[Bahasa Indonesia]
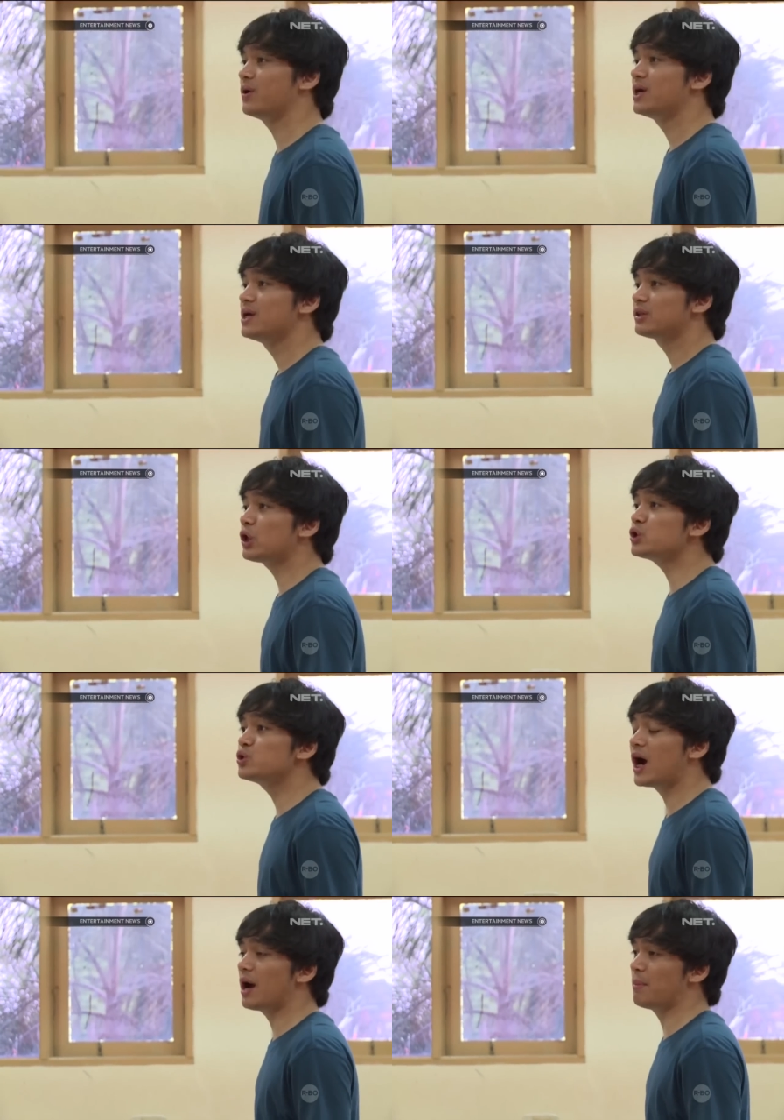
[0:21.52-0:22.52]

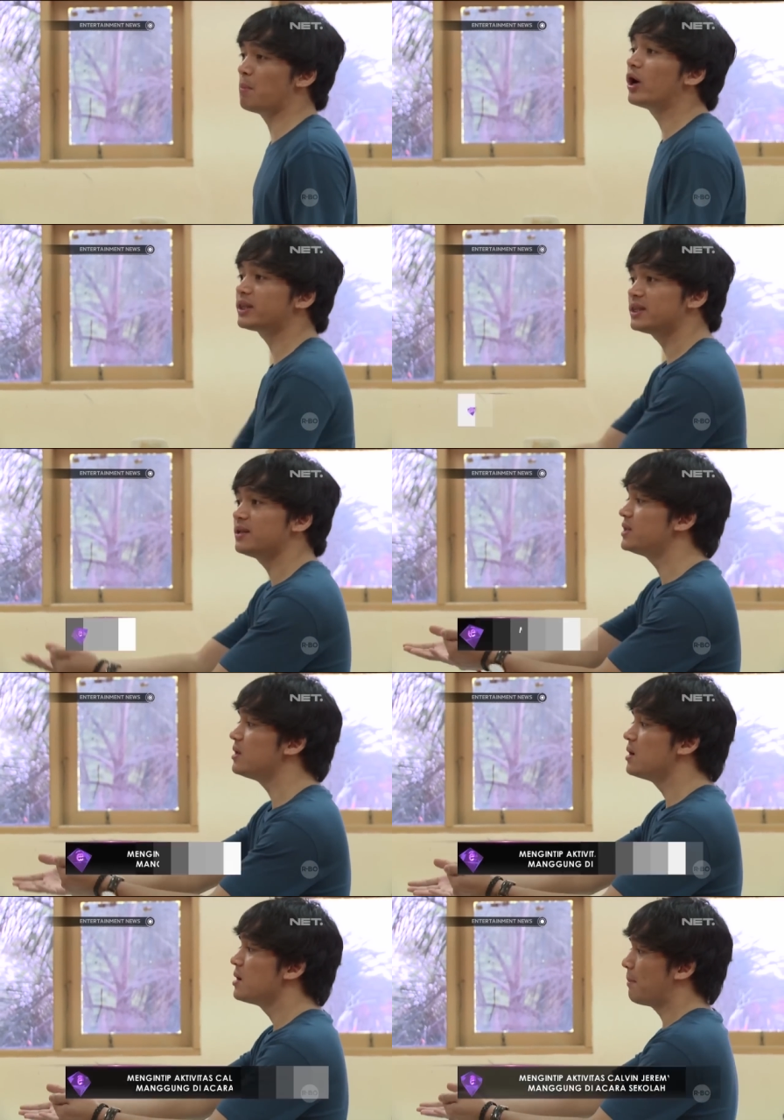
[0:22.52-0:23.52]
Seperti yang dilakukan
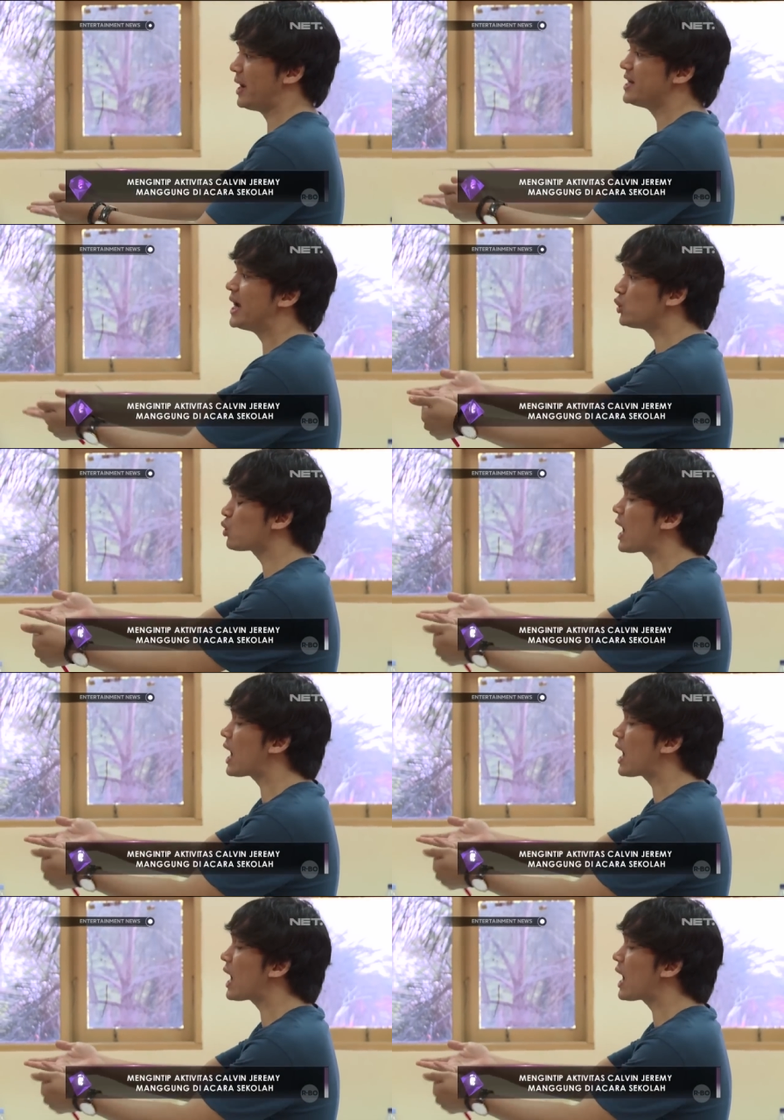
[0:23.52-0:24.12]
Calvin Jeremy